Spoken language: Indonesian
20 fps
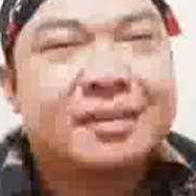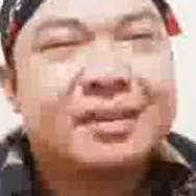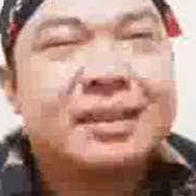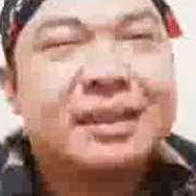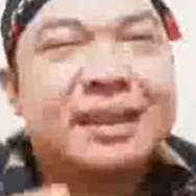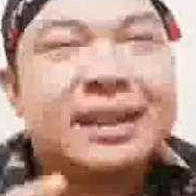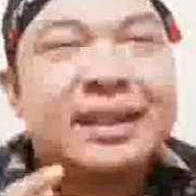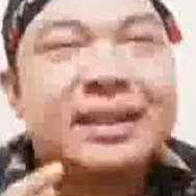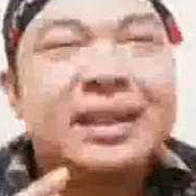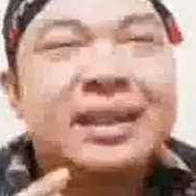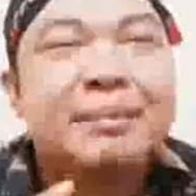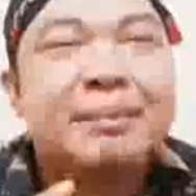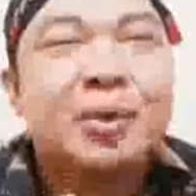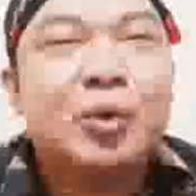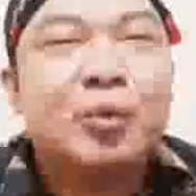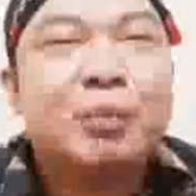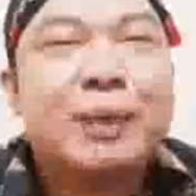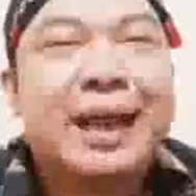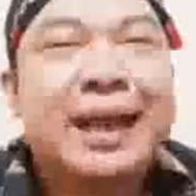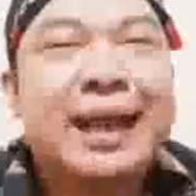Ini
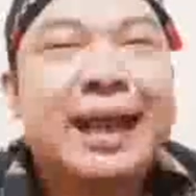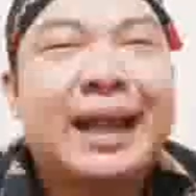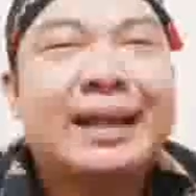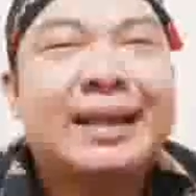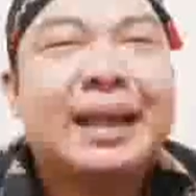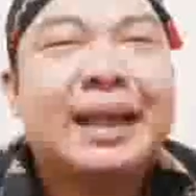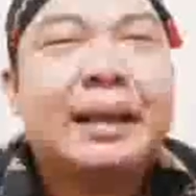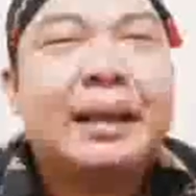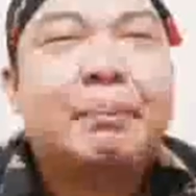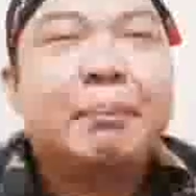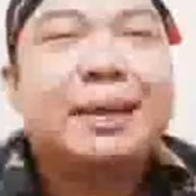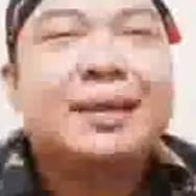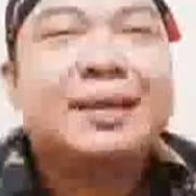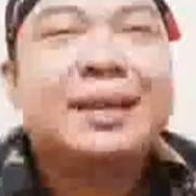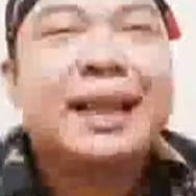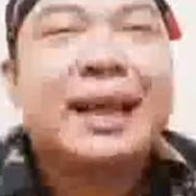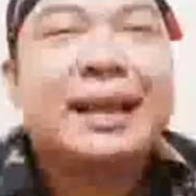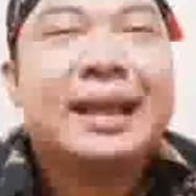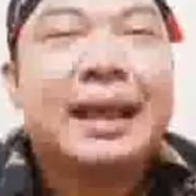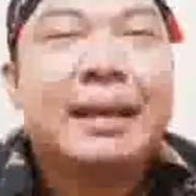merupakan
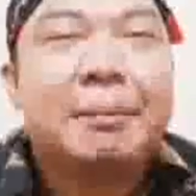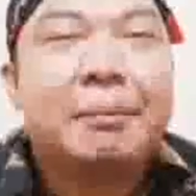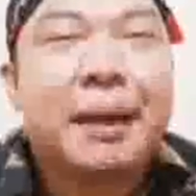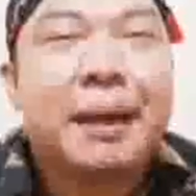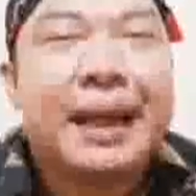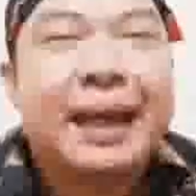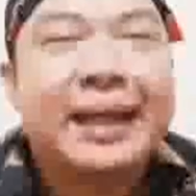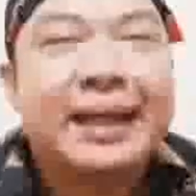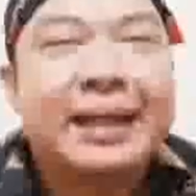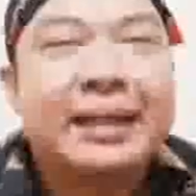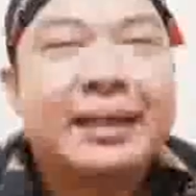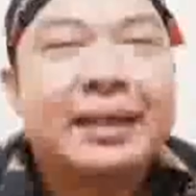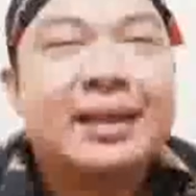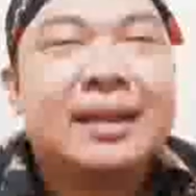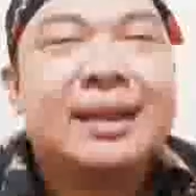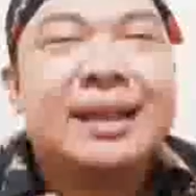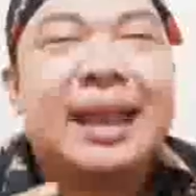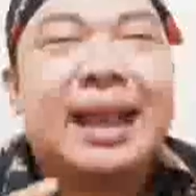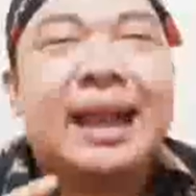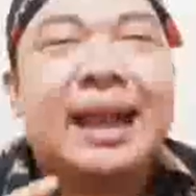pertanda
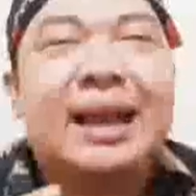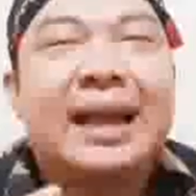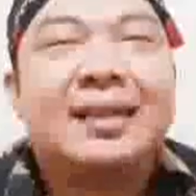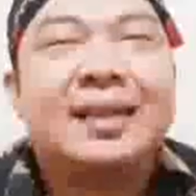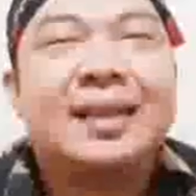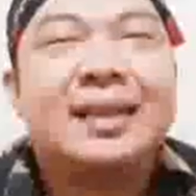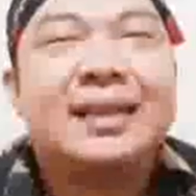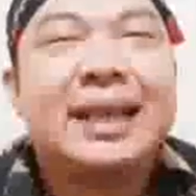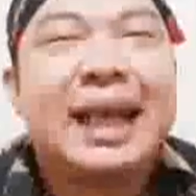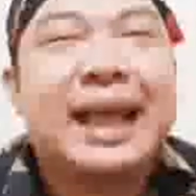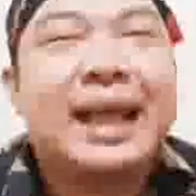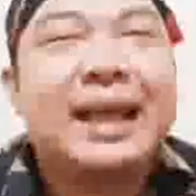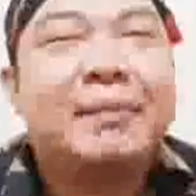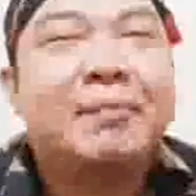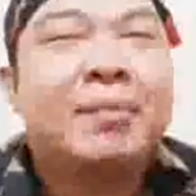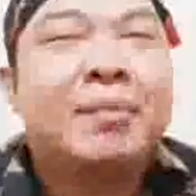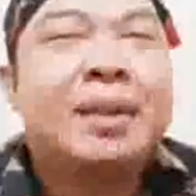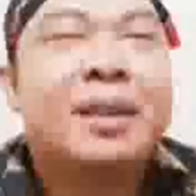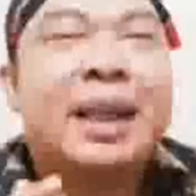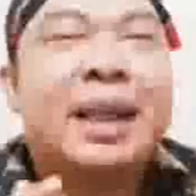baik yang artinya
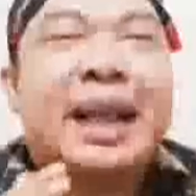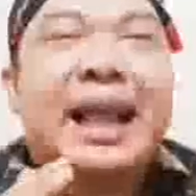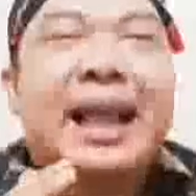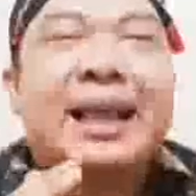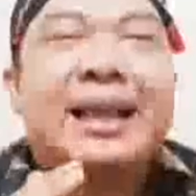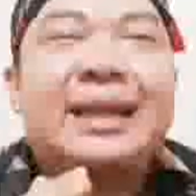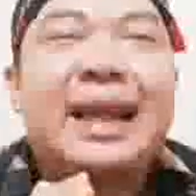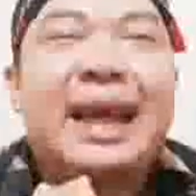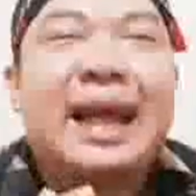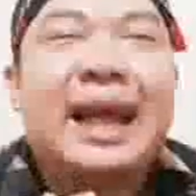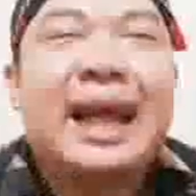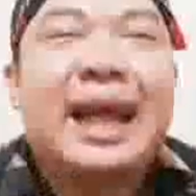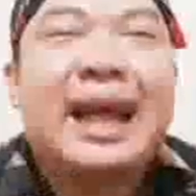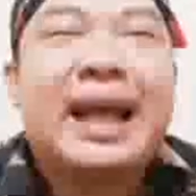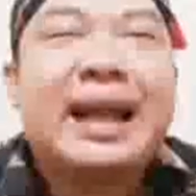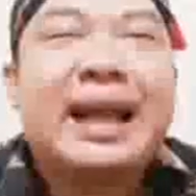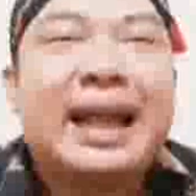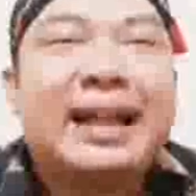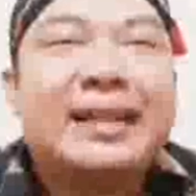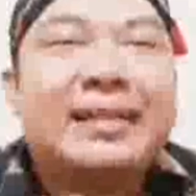
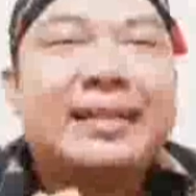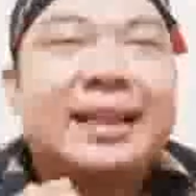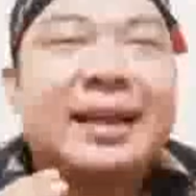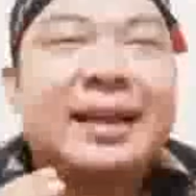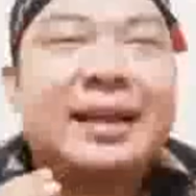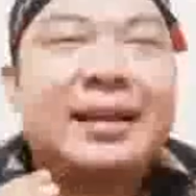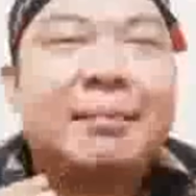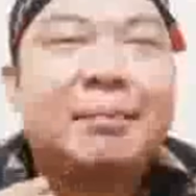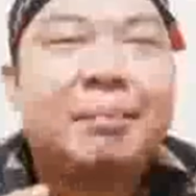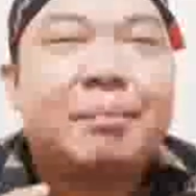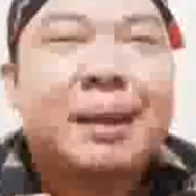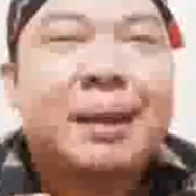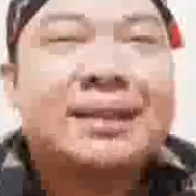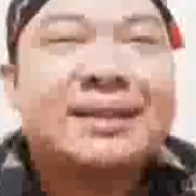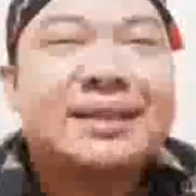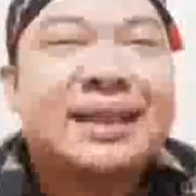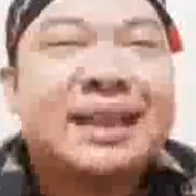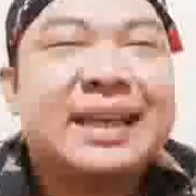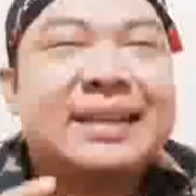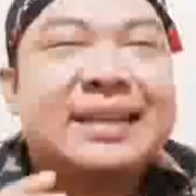Anda akan
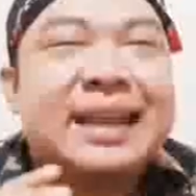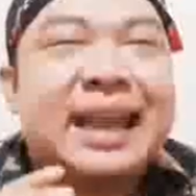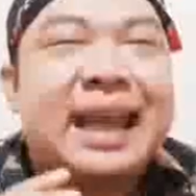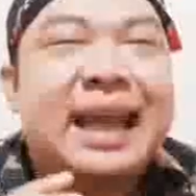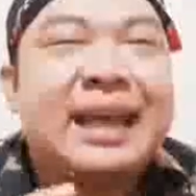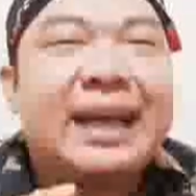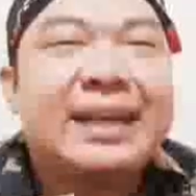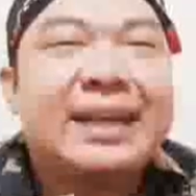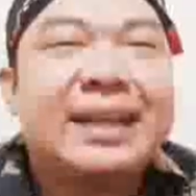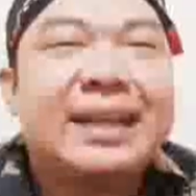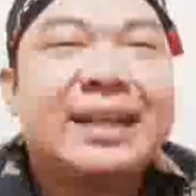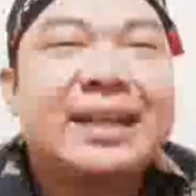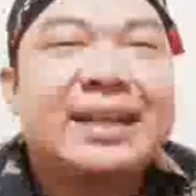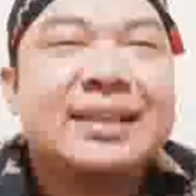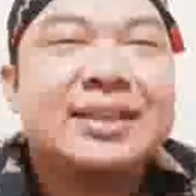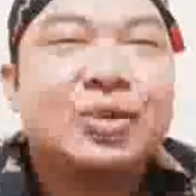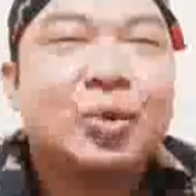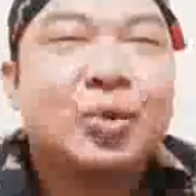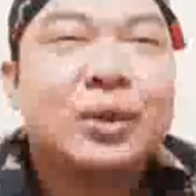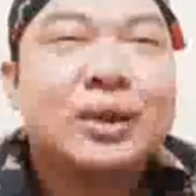terlepas dari
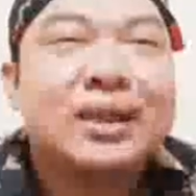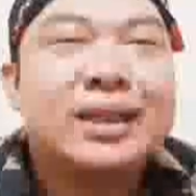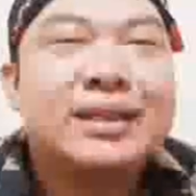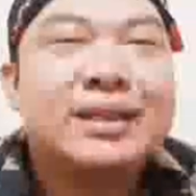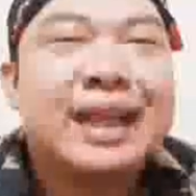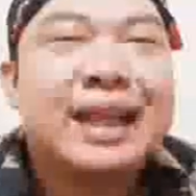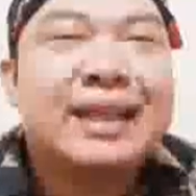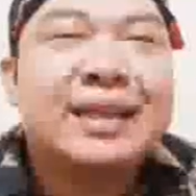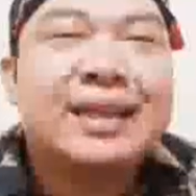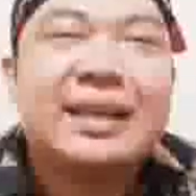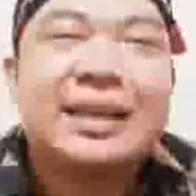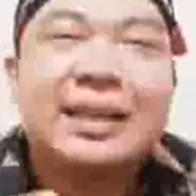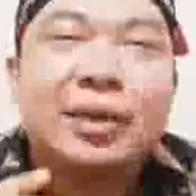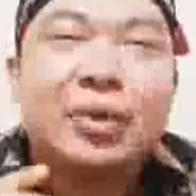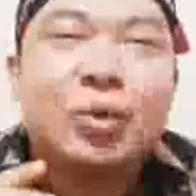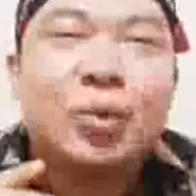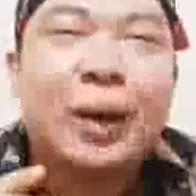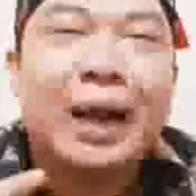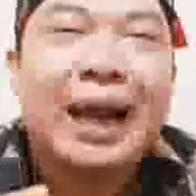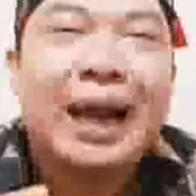kesulitan
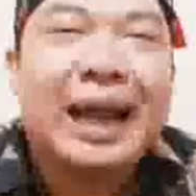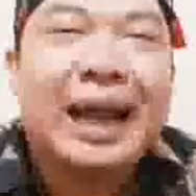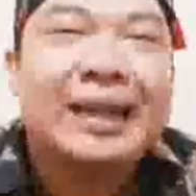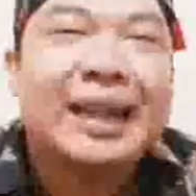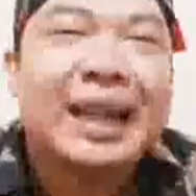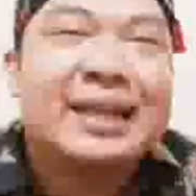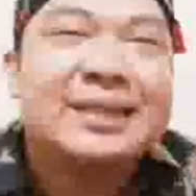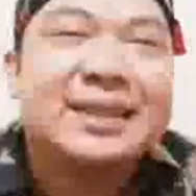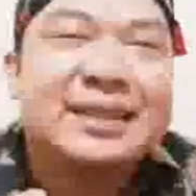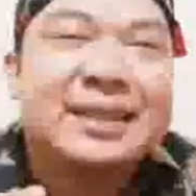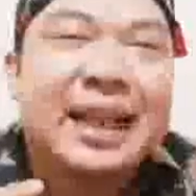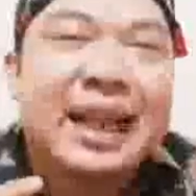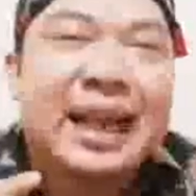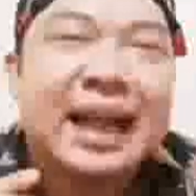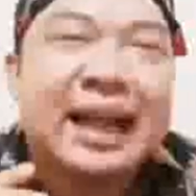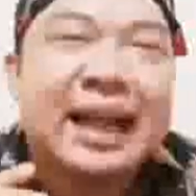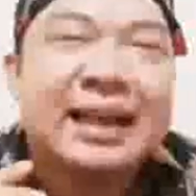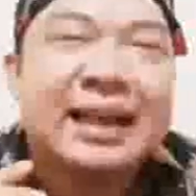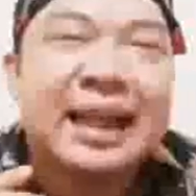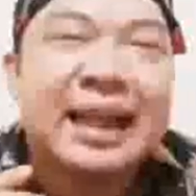keuangan yang
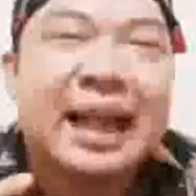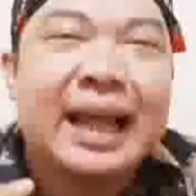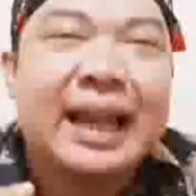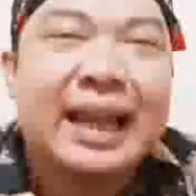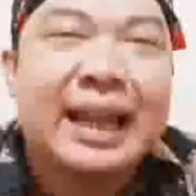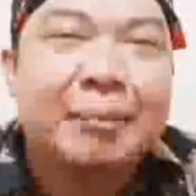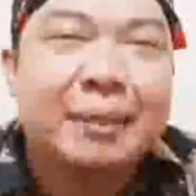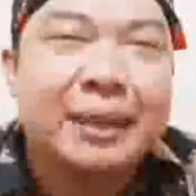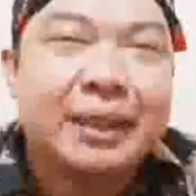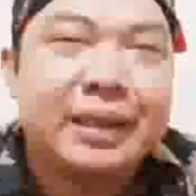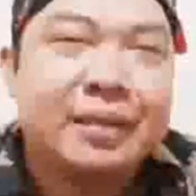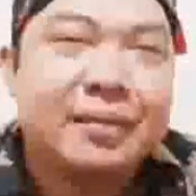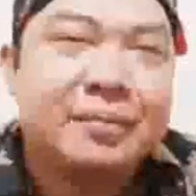sedang Anda alami.